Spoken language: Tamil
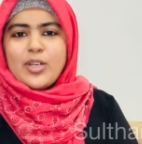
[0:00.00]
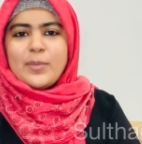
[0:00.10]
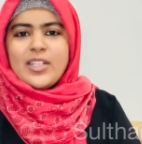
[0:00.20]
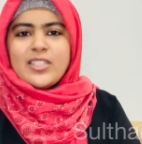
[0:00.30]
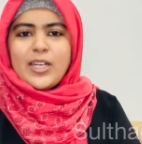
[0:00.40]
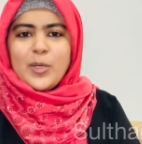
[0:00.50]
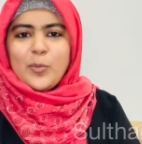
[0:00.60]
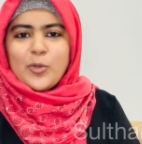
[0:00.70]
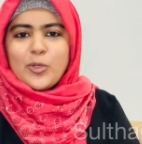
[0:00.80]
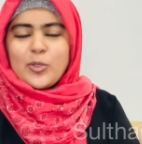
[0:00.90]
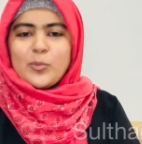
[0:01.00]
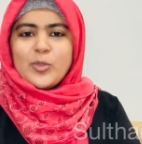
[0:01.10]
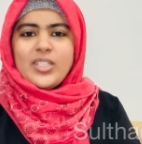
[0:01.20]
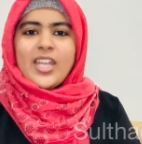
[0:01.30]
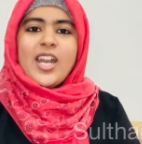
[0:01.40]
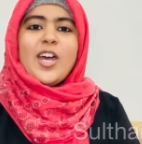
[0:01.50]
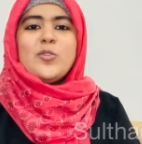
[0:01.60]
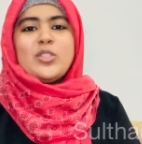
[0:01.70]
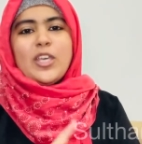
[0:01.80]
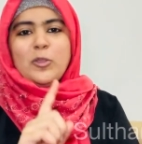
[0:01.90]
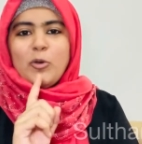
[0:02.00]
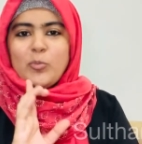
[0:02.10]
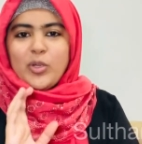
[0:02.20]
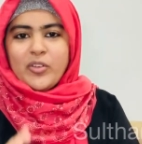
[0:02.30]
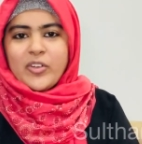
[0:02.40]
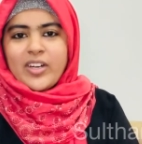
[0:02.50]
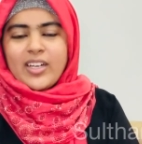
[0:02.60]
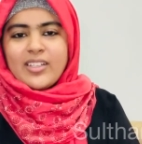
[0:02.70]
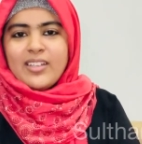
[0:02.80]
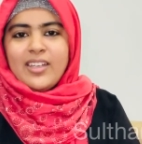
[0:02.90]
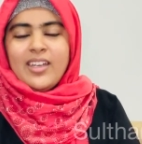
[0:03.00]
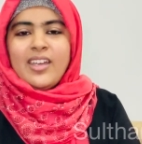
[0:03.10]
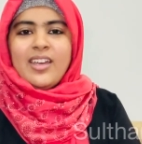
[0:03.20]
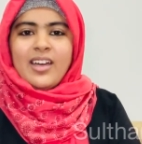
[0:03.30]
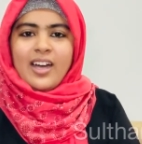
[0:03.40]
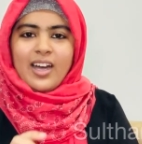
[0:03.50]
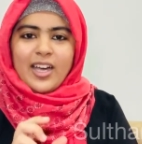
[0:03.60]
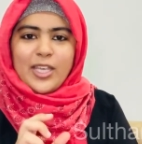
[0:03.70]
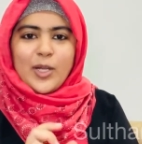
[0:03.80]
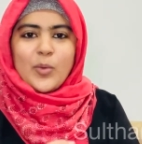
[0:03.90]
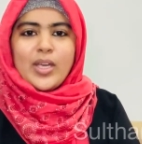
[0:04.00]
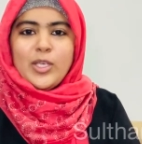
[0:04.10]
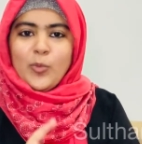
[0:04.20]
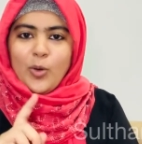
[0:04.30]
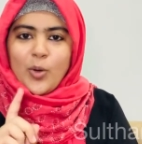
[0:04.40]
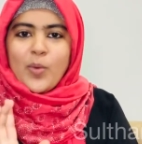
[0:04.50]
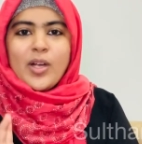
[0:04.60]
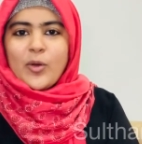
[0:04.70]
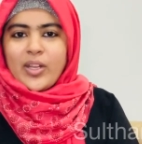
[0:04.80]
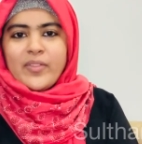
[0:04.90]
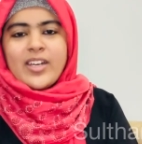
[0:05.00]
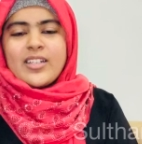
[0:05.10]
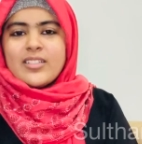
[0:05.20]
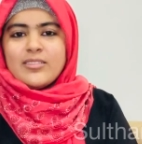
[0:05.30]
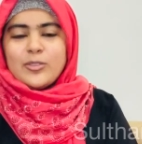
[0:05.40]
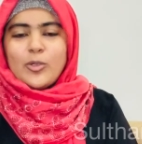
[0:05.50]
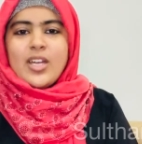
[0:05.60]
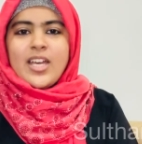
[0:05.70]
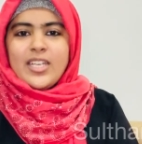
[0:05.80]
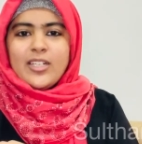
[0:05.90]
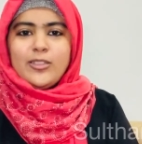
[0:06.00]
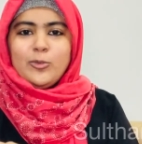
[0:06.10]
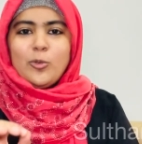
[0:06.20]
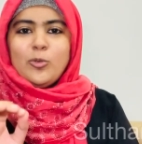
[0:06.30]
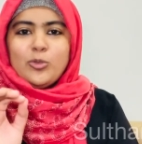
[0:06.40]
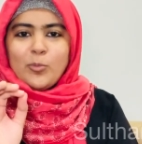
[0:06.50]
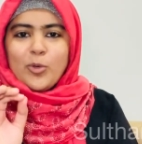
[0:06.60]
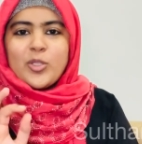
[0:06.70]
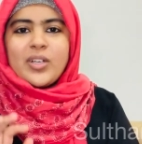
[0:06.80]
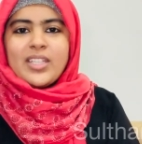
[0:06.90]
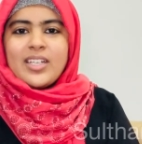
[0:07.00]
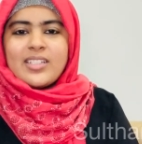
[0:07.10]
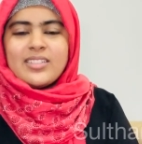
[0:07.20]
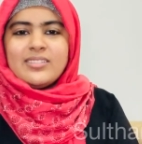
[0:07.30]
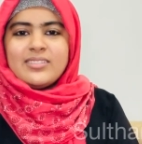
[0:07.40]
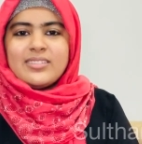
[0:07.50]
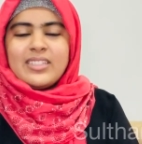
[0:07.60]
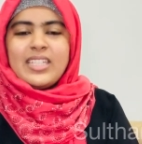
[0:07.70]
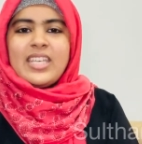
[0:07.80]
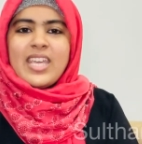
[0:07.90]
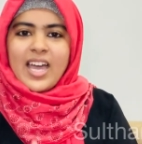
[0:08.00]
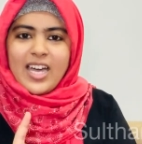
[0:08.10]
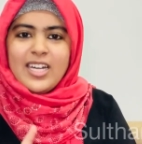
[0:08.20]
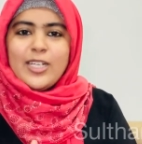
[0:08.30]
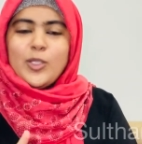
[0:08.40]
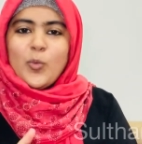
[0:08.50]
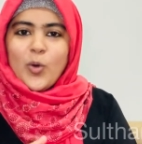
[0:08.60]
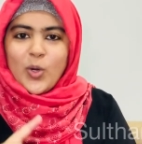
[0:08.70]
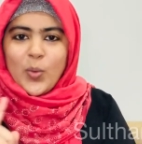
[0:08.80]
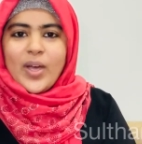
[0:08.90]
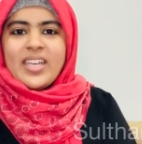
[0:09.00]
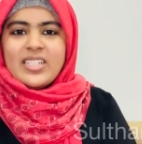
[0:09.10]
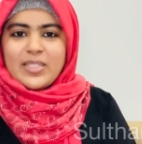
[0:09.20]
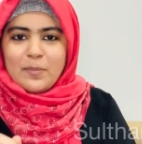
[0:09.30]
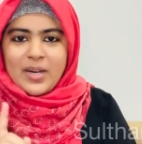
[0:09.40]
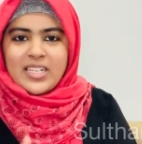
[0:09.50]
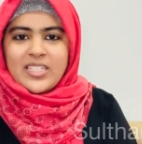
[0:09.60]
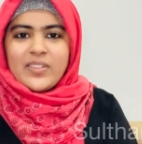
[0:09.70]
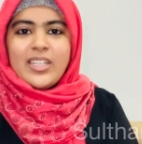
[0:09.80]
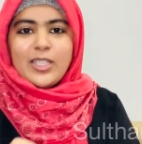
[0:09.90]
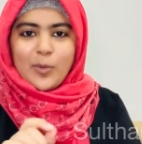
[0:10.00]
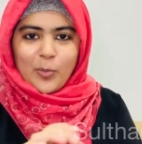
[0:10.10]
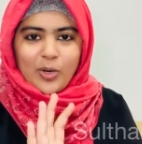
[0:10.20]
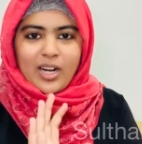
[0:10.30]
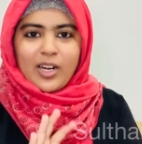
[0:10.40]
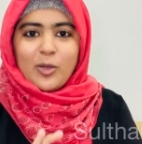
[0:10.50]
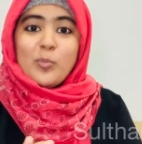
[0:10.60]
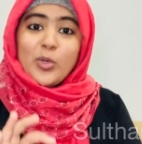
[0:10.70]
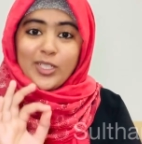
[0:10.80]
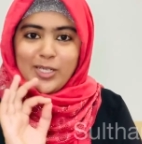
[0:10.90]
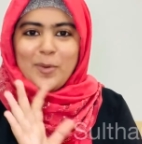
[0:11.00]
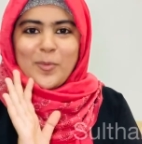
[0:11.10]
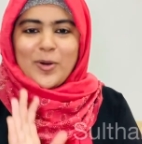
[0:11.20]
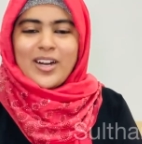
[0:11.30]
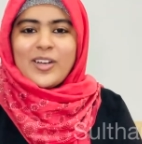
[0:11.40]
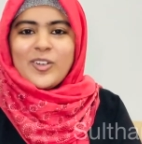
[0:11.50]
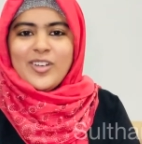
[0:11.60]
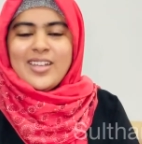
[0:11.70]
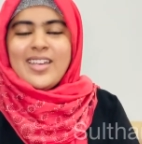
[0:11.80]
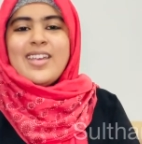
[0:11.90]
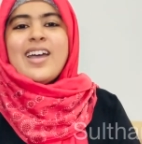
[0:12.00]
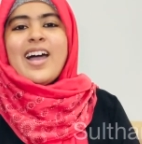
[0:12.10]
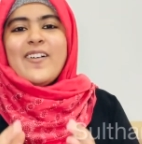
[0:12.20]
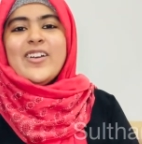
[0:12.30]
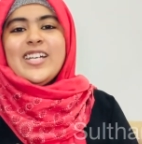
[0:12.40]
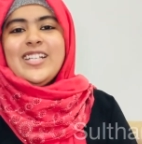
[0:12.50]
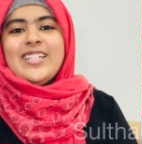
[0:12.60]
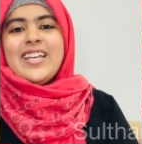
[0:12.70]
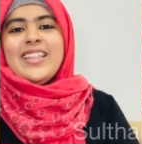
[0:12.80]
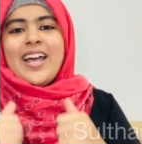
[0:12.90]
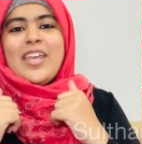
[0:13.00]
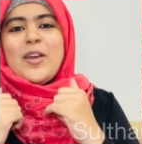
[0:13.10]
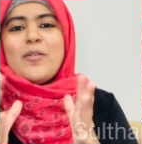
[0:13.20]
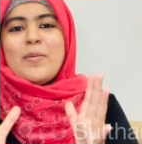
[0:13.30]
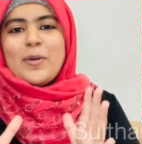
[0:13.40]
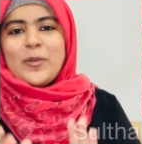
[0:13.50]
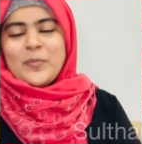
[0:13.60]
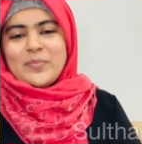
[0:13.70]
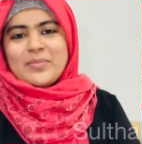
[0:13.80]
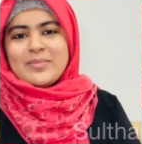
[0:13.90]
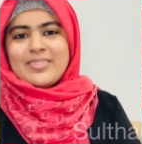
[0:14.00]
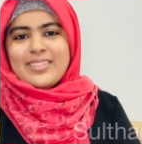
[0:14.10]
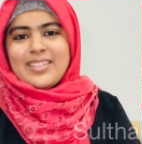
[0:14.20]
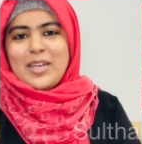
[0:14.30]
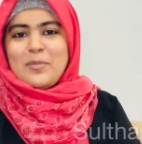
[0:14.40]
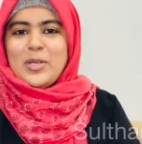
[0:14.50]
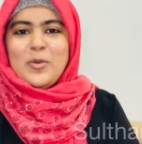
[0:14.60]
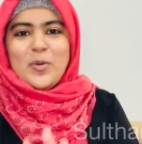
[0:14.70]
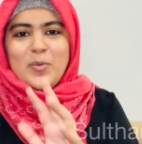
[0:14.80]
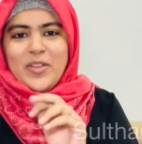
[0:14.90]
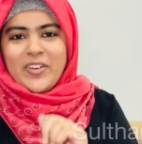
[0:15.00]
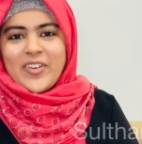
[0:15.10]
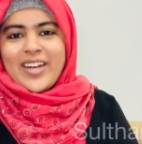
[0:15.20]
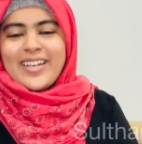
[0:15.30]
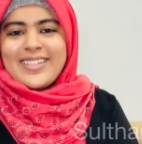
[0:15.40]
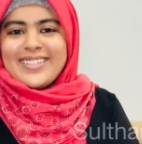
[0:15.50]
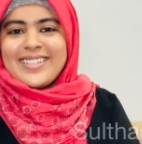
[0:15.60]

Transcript: அப்படின்னு சண்டை போட்டுட்டு இருக்கும்போது எல்லாரும் சேர்ந்து ஒரு முடிவுக்கு வராங்க ஆயிரம் ரூபாய்க்கு ஒரு ரூபா குறைவாக இருக்குது தொள்ளாயிரத்தி தொண்ணூத்தொம்பது ரூபா தான் இருக்குது யார் அந்த ஒரு ரூபாயை சம்பாரிச்சிட்டு வந்து அதில் போடுறாங்களோ முதல்ல போடுறாங்களோ அவங்களுக்கு தான் அந்த ஆயிரம் ரூபா பணம் அப்படின்னு ஒரு முடிவுக்கு வராங்க